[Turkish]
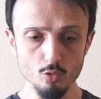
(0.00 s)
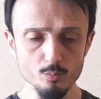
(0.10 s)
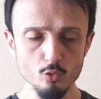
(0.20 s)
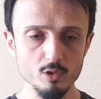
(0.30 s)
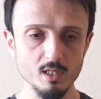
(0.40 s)

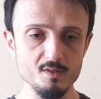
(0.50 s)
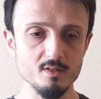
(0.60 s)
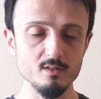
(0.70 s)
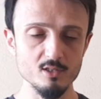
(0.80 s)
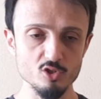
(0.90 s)
Tüm bunlar
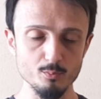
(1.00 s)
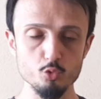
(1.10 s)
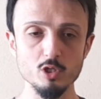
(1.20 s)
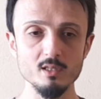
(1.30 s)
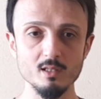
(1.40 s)
aslında işte
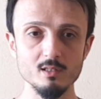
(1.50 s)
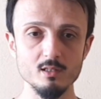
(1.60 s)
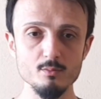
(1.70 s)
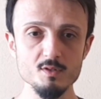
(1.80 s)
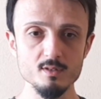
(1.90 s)
bu
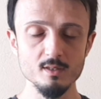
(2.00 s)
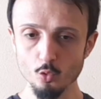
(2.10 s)
saydıklarımız